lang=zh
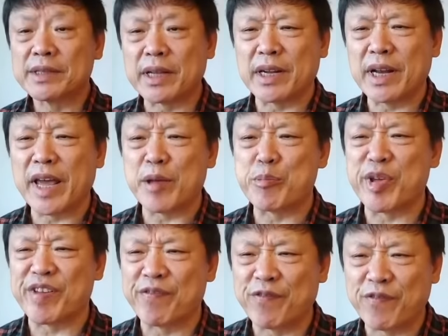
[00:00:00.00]
他的类
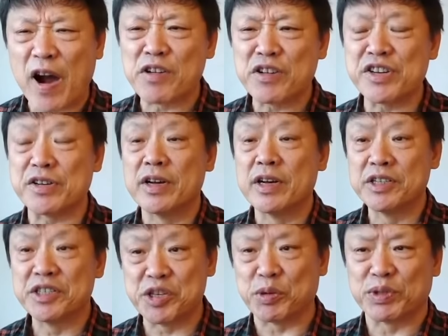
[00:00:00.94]
比方式
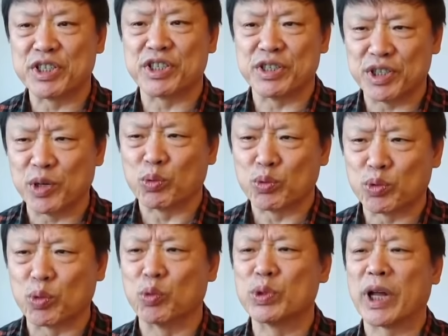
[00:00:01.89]
就是有
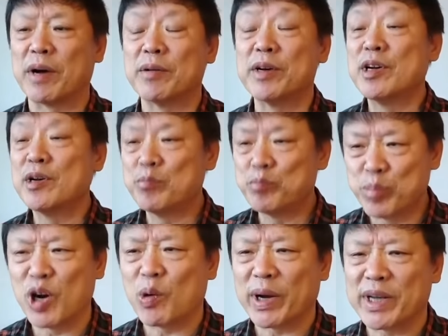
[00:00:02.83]
毒的、
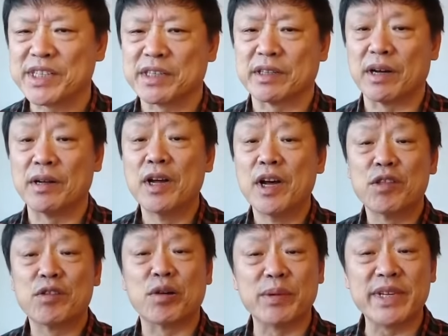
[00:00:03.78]
破坏性的。
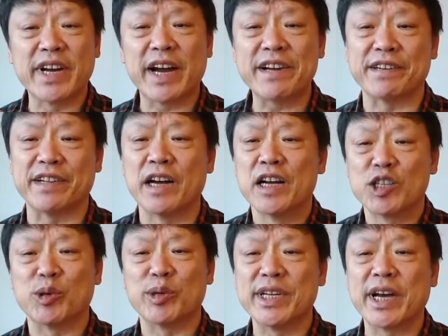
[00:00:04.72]
从一开始呢，
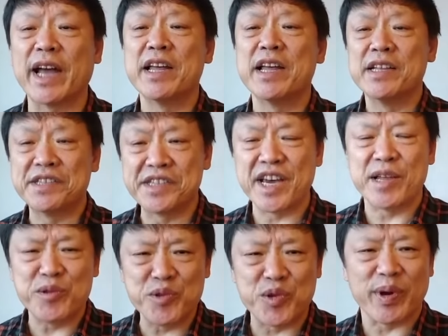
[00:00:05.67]
就应该
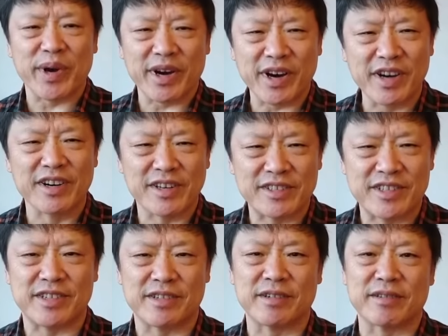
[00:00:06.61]
坚决遏
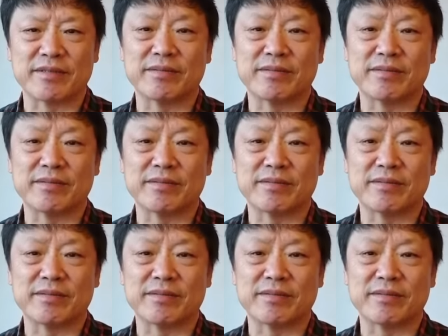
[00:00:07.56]
制。